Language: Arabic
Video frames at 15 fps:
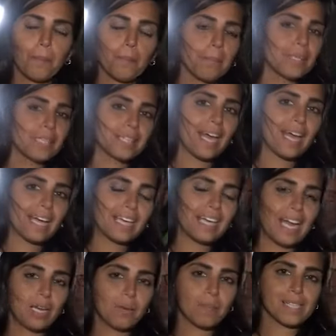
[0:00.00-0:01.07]
من داخل
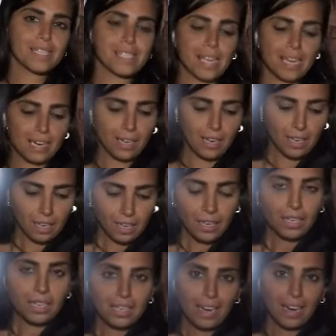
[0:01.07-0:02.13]
المنزل
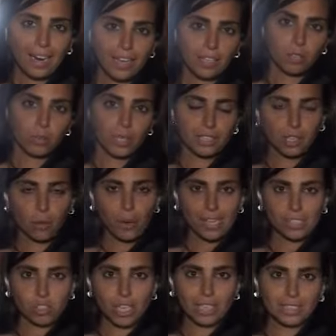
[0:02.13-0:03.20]
إلى حيث
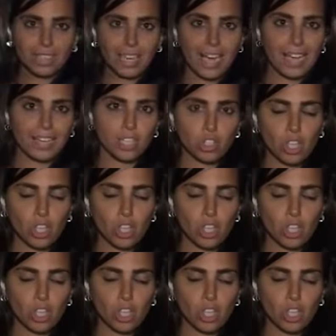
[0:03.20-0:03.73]
نتواجد خارج